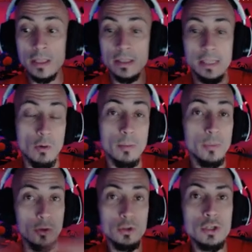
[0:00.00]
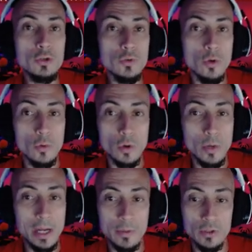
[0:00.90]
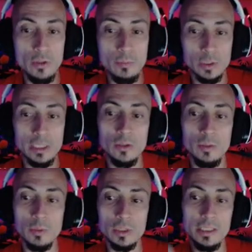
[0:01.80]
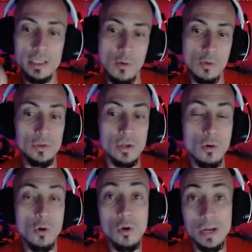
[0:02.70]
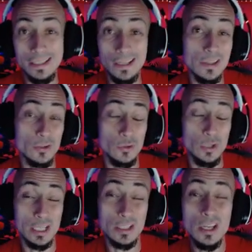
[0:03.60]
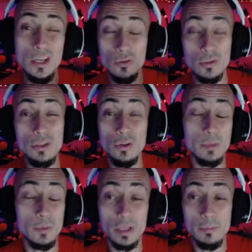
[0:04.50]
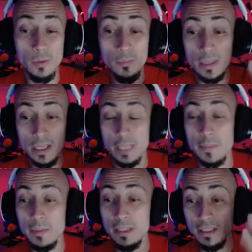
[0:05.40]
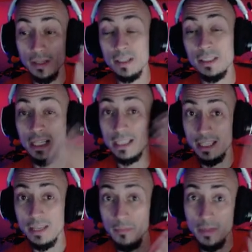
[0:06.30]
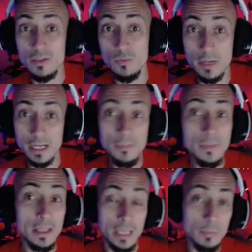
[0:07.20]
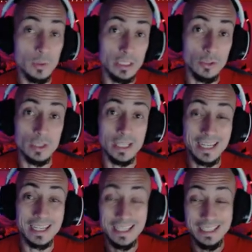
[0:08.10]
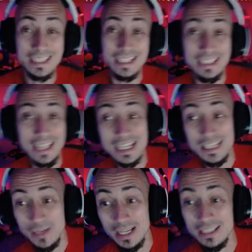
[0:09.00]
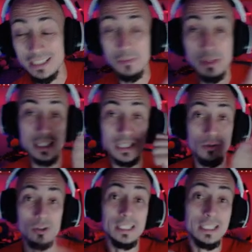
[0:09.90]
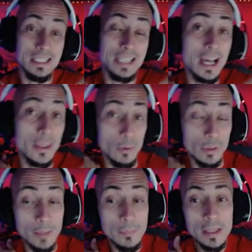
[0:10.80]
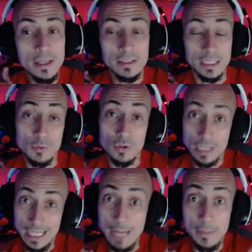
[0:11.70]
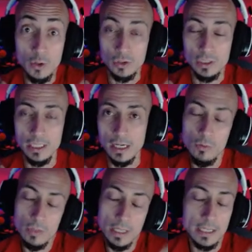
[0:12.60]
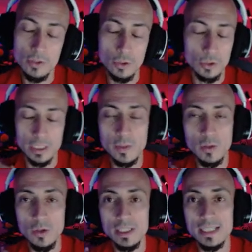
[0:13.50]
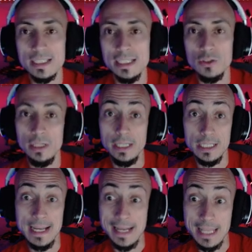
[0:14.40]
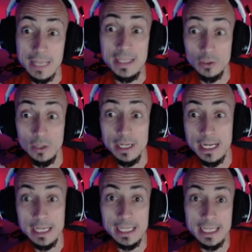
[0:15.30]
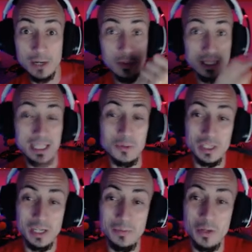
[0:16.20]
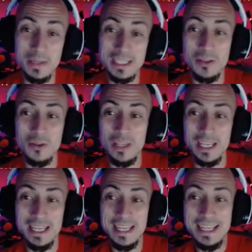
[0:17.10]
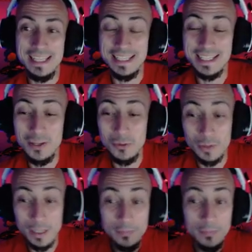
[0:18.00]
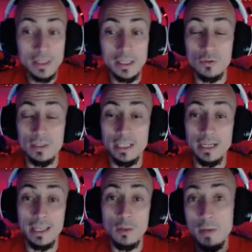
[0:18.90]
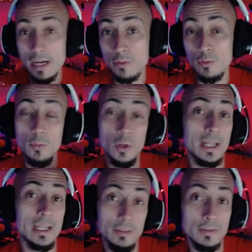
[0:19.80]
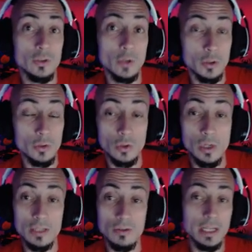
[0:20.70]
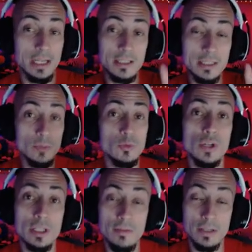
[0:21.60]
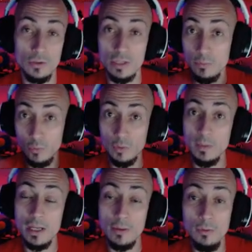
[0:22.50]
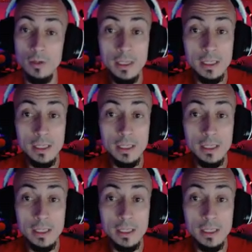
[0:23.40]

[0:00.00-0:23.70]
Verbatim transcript: Da igual, por dos es uno, uno vuela, pero no es lo importante, lo importante es que cuando entra en juego enderezas las tierras. Es un hechizo que, por ejemplo, te permite enderezar tierras que den más de un mana y por tanto sacar grandes cantidades de mana. Sin ir más lejos, en Saga de Urza tenemos la mejor tierra o una de las dos o tres mejores tierras de la historia, que es la Academia Tolar que ya la comentamos en el vídeo pasado de, Saga Durza, que es una tierra que da un mana azul por cada artefacto que controlas. O sea que si tienes muchos artefactos, da mucho mana azul.